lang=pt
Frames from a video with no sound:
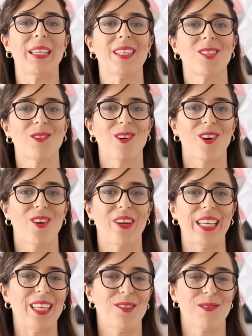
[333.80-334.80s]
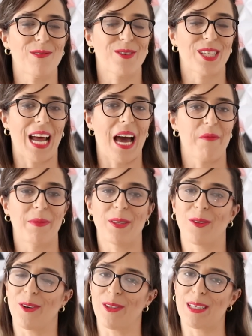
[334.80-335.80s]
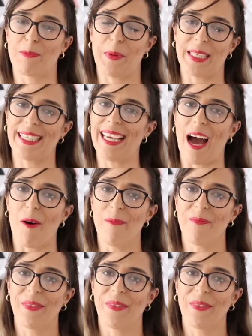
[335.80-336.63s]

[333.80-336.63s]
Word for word: mim deu um colorido e um charme todo especial.